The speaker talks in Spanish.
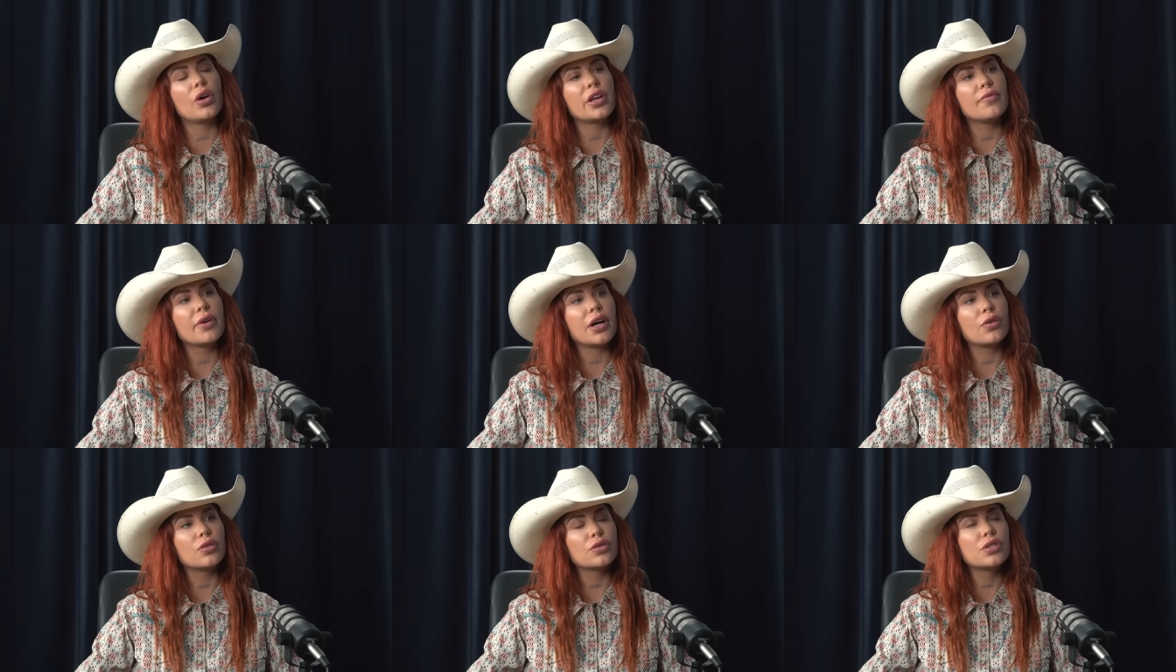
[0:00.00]
ahí en
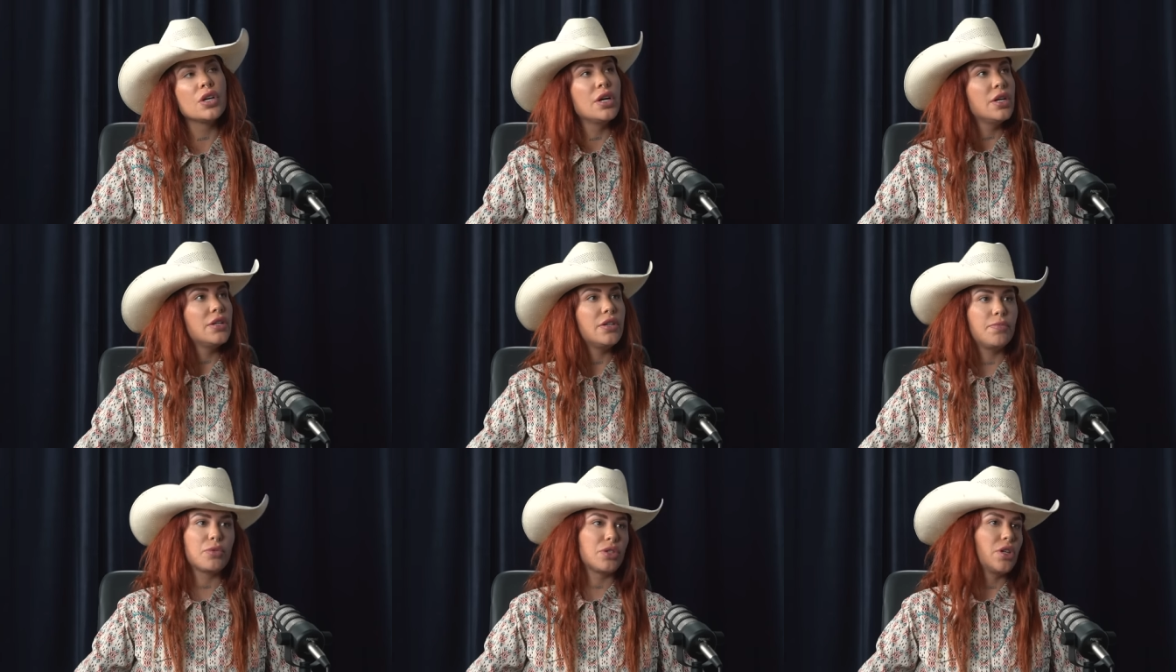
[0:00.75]
Veracruz y
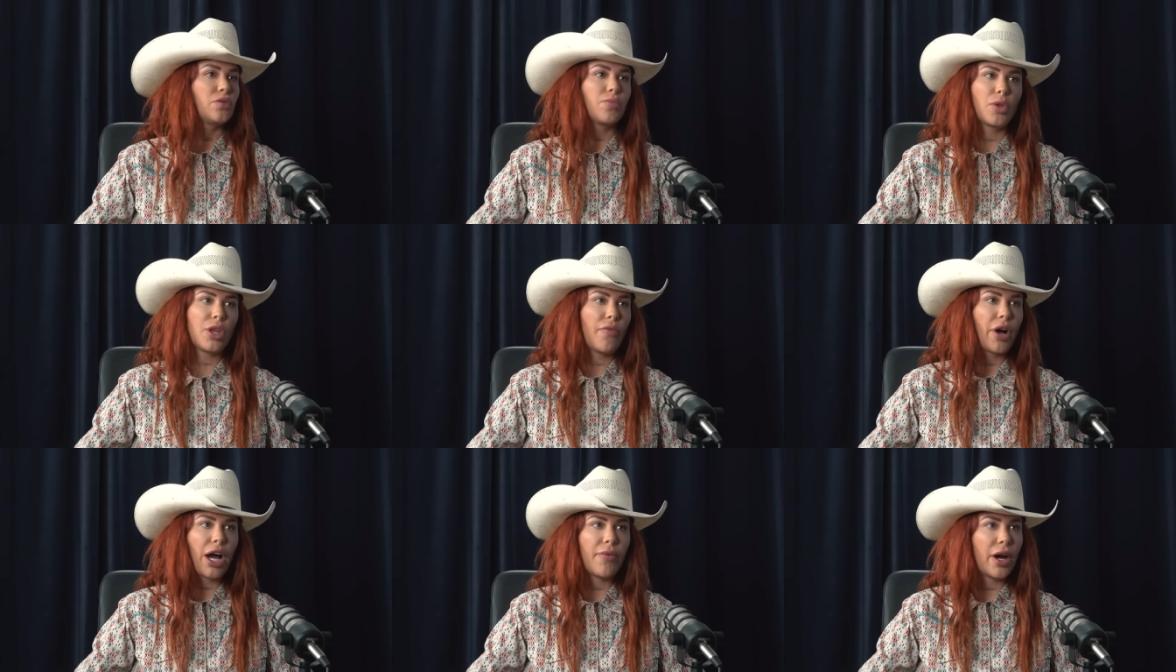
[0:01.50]
pues ellos
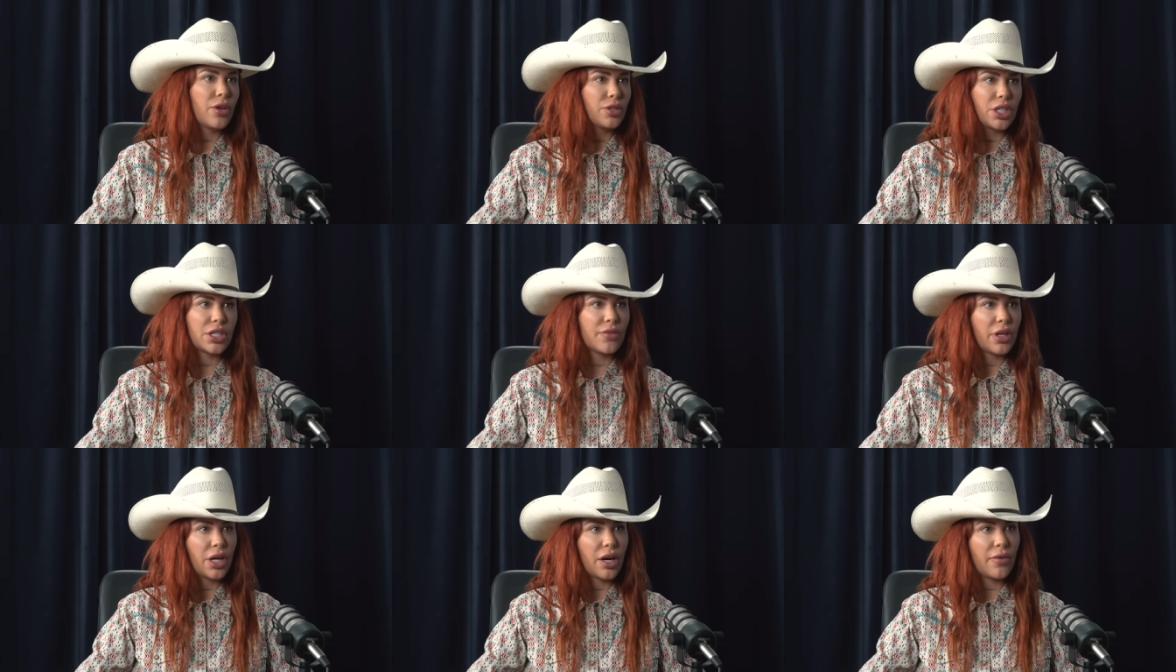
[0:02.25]
montaban caballos y se
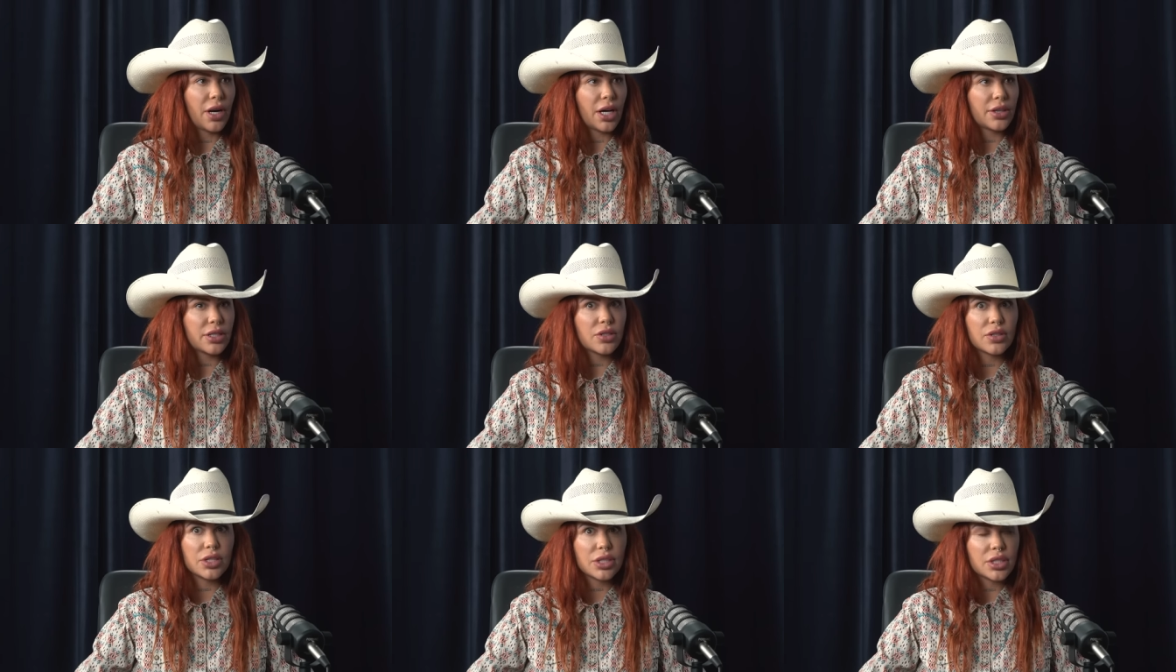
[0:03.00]
iban de cabalgatas. Y yo
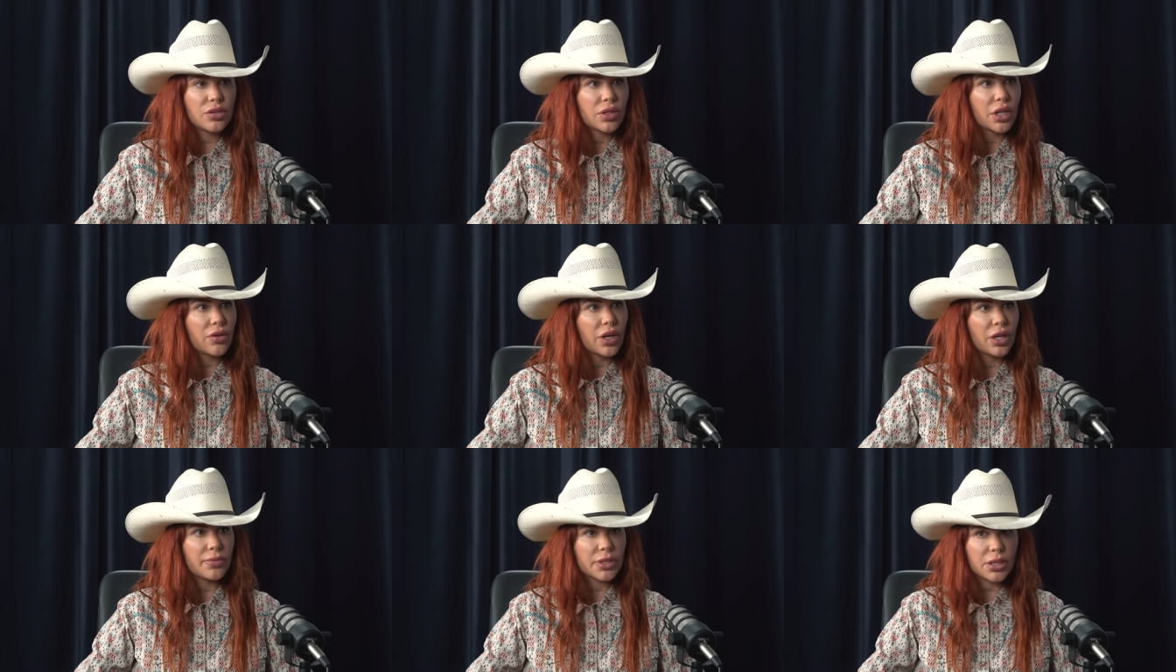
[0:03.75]
decía, es que yo quiero ir.
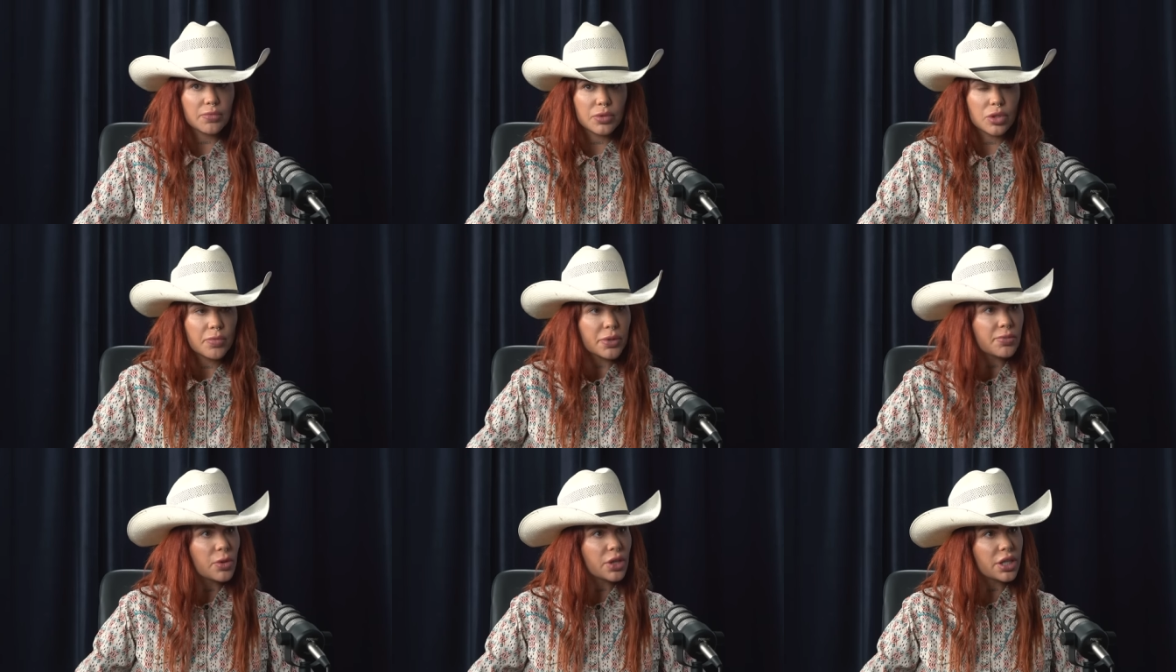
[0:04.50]
Y me decían, pues no puedes
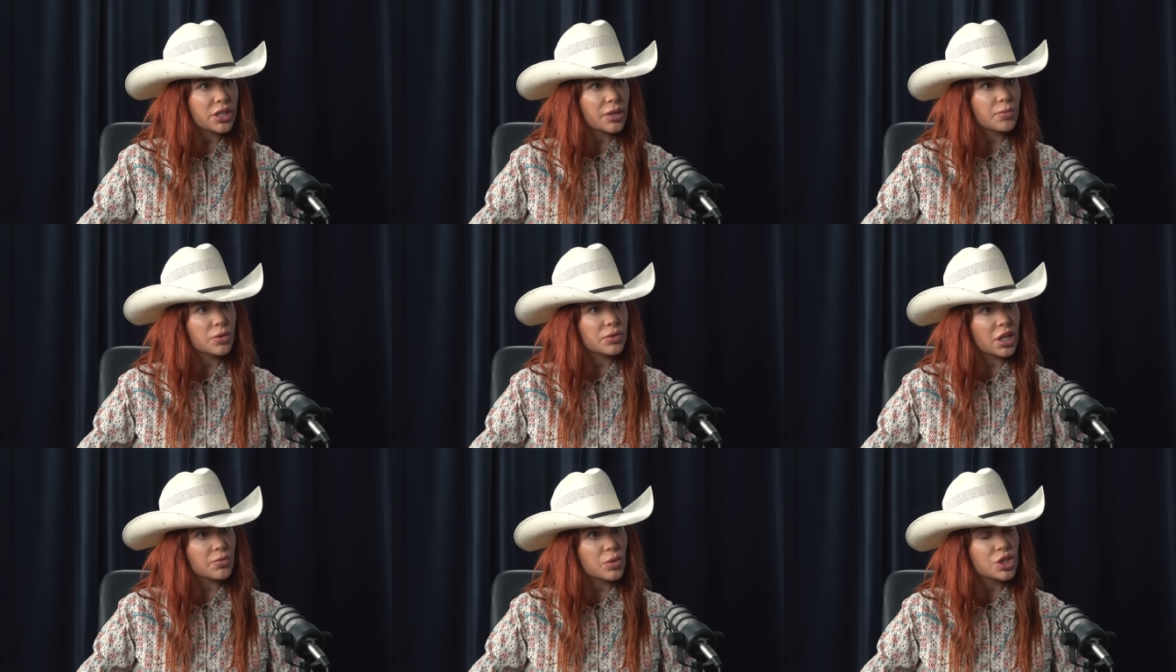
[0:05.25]
montar, estás muy,
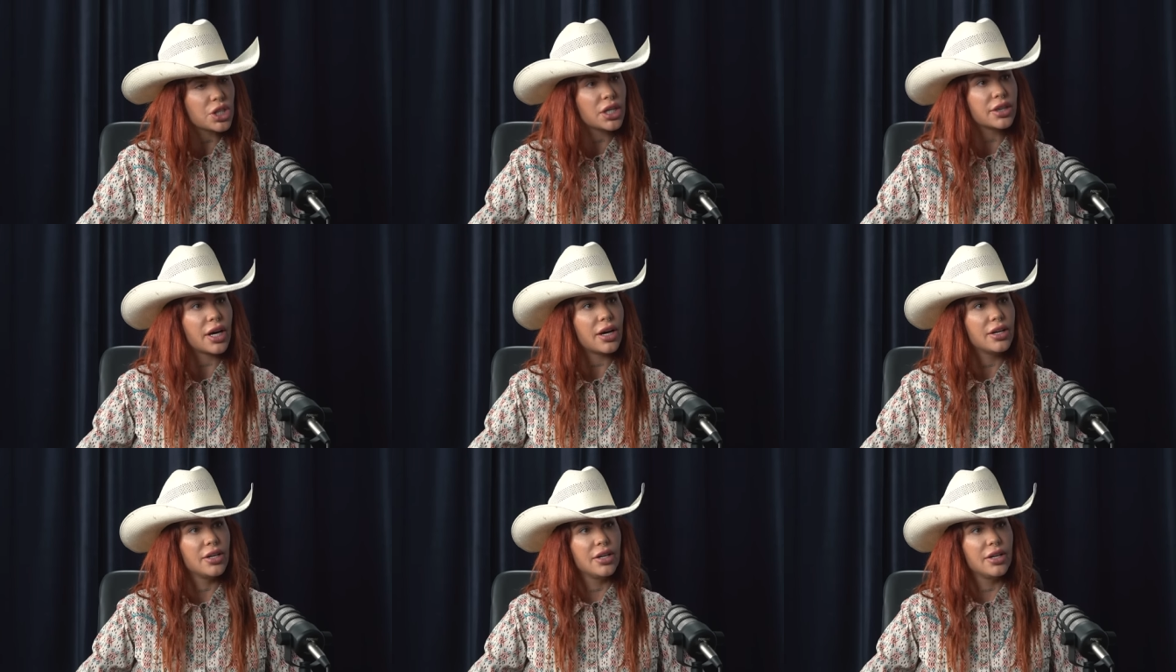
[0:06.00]
estás muy chiquita.